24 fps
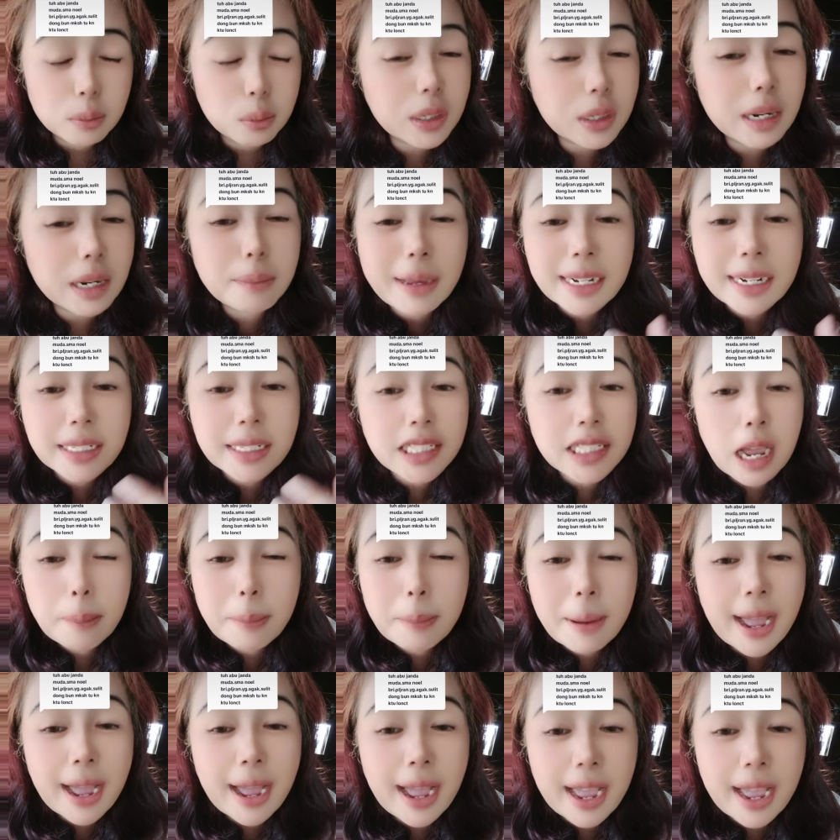Budiman
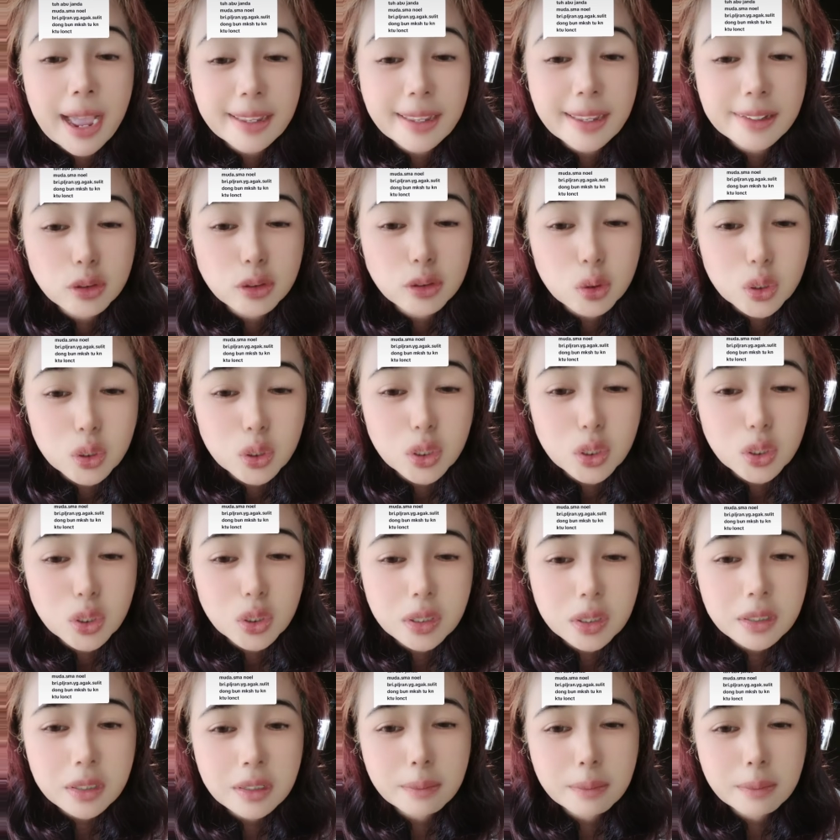siapa yang
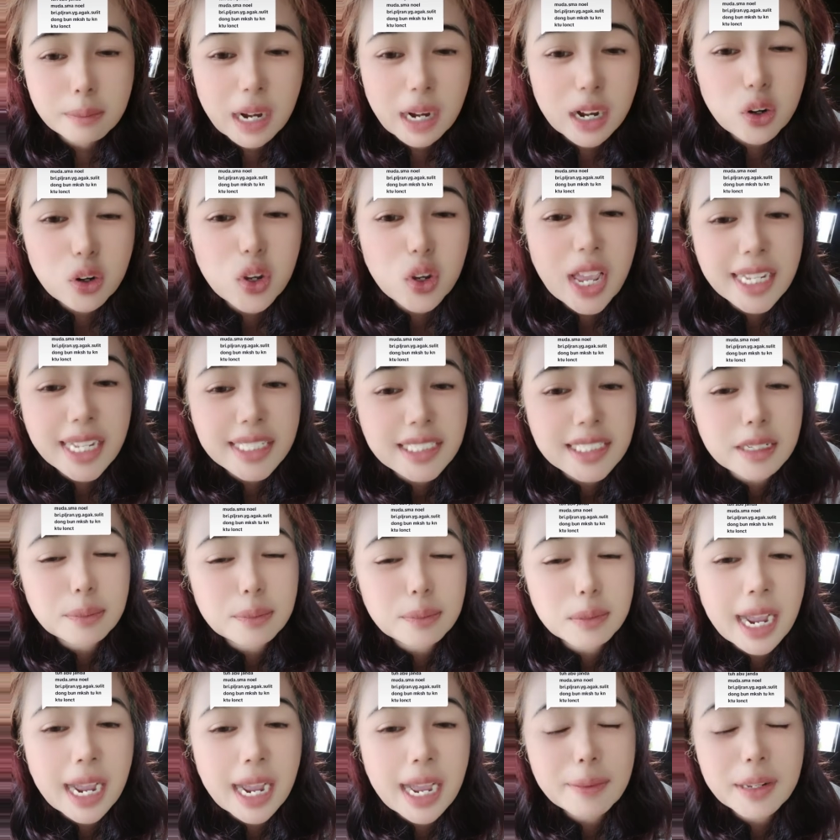suruh? Melalui
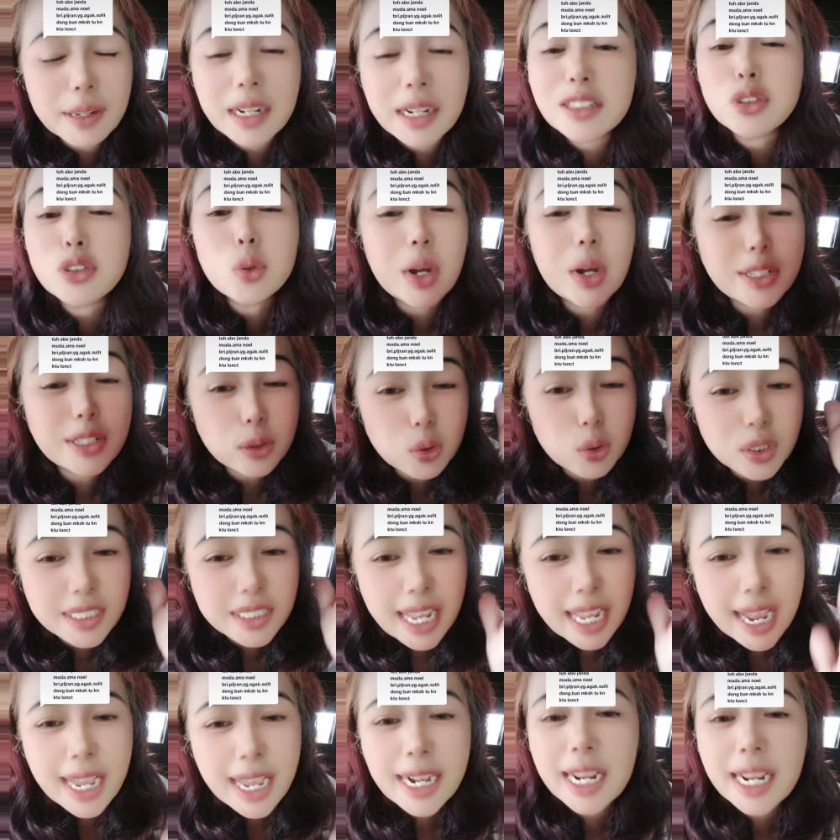Hasim Kak? Ini suatu
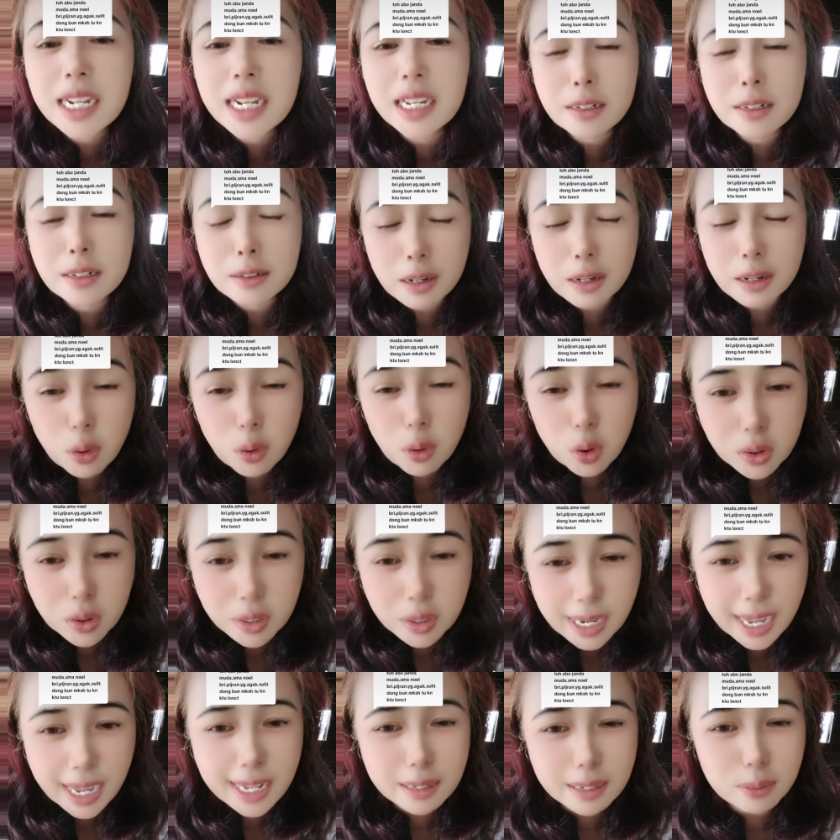saat akan
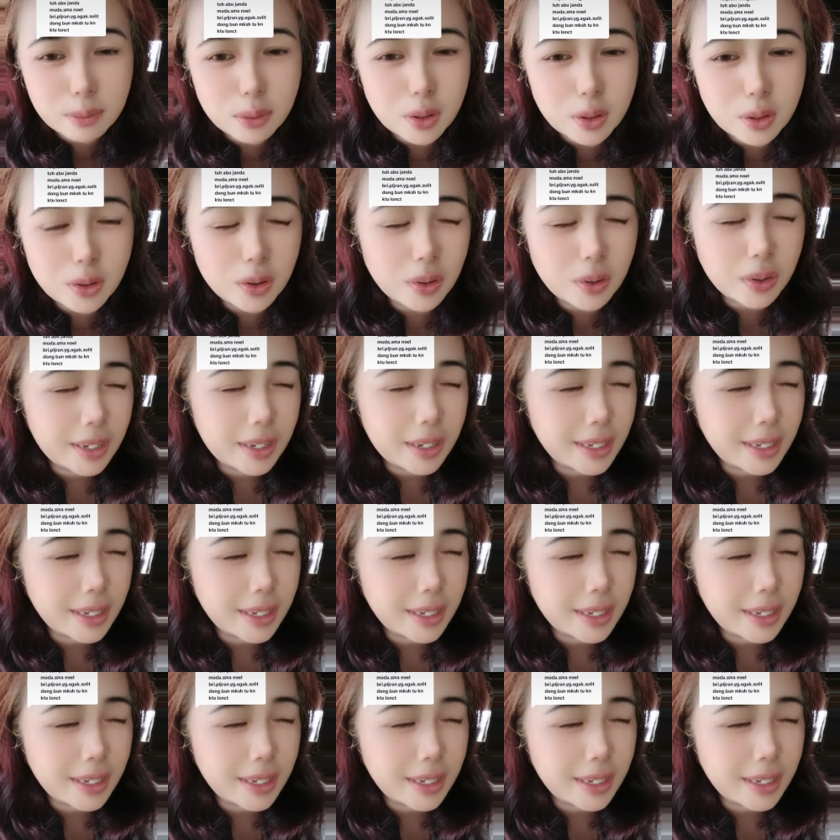kebongkar bro.